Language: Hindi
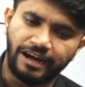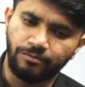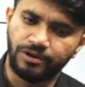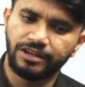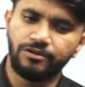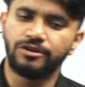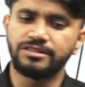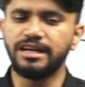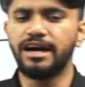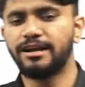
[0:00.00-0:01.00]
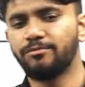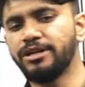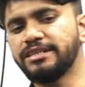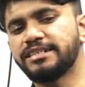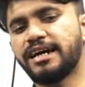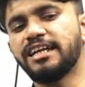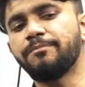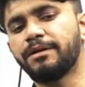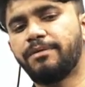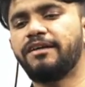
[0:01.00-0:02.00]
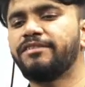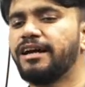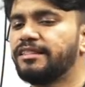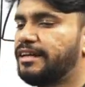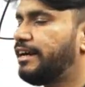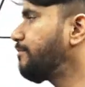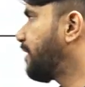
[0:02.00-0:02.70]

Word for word: हार्मोनिक कौन सा हार्मोनिक ज़्यादा प्रभाव डालता है